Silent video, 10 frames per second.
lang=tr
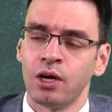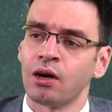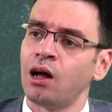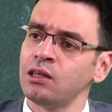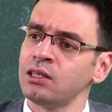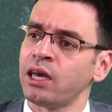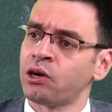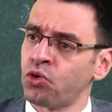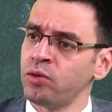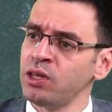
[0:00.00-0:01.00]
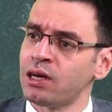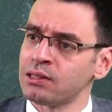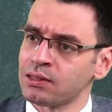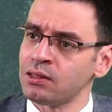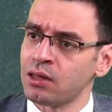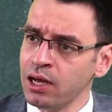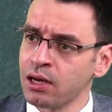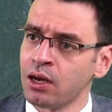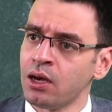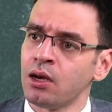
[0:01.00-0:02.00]
Kaldı ki ekonomi de aslında
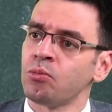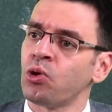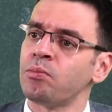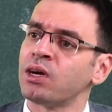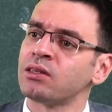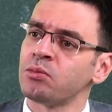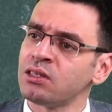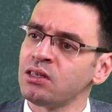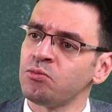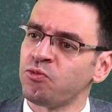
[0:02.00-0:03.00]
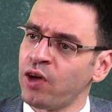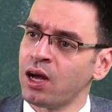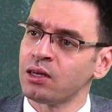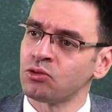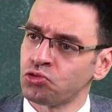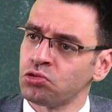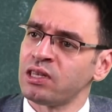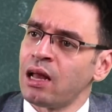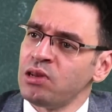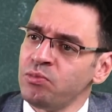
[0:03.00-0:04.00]
böyle matematiğin veya
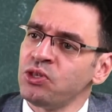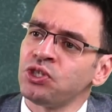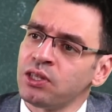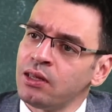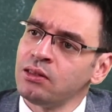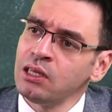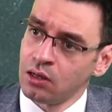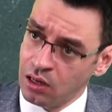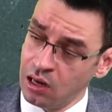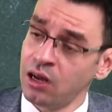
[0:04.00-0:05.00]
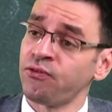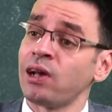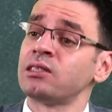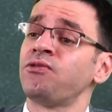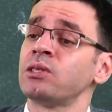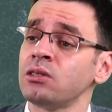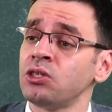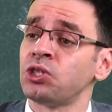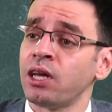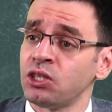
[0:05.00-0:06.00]
sosyal bilim içinden değil, ahlak felsefesinin
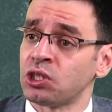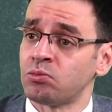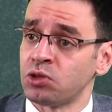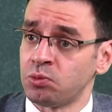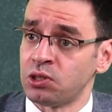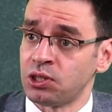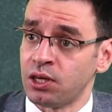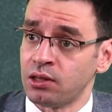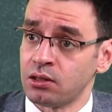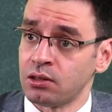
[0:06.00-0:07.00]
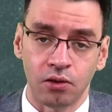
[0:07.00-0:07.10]
içinden çıkmış bir şeydir.